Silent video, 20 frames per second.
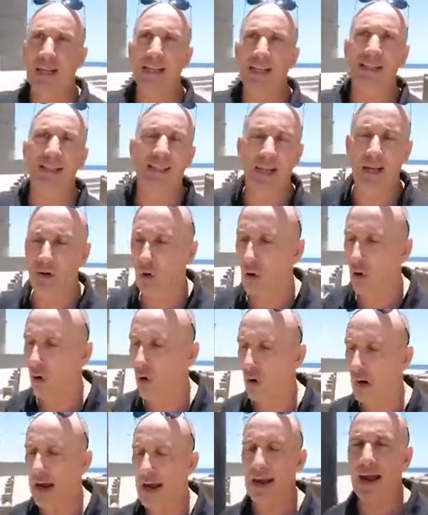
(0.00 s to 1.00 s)
che
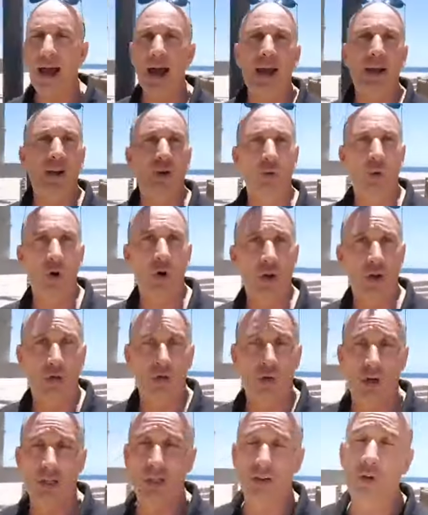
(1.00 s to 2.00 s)
siano canari, quello che
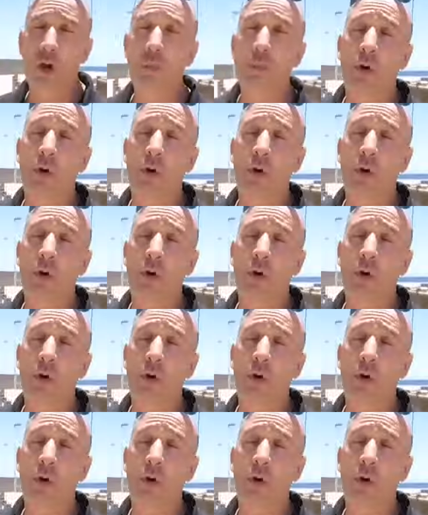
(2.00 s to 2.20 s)
volete voi,